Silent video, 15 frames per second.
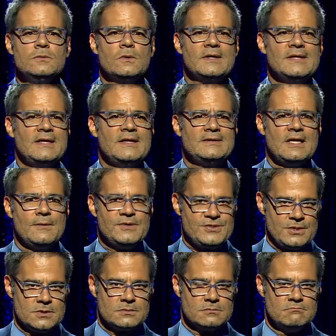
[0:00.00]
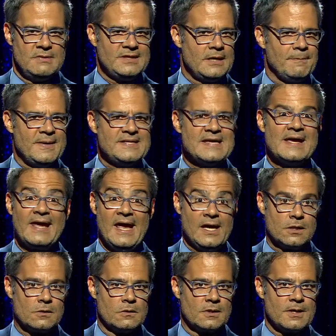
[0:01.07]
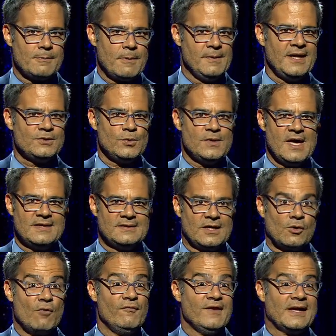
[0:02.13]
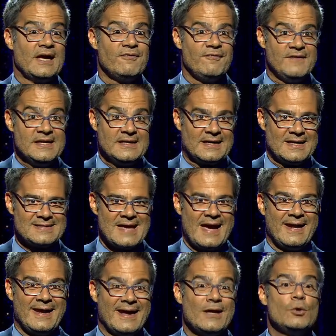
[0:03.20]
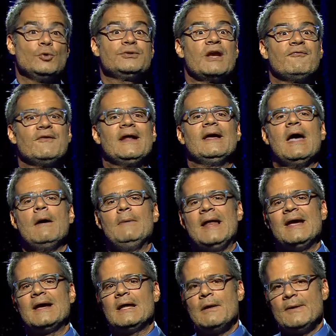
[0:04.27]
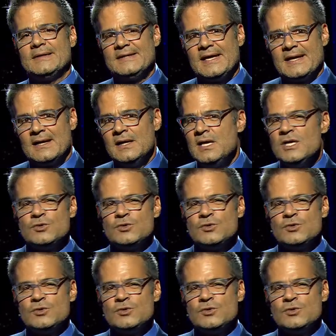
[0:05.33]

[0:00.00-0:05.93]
canal de televisión, meter presa a Keiko, reprimir estudiantes, confiscar fincas, agregar otra franja blanca a la bandera.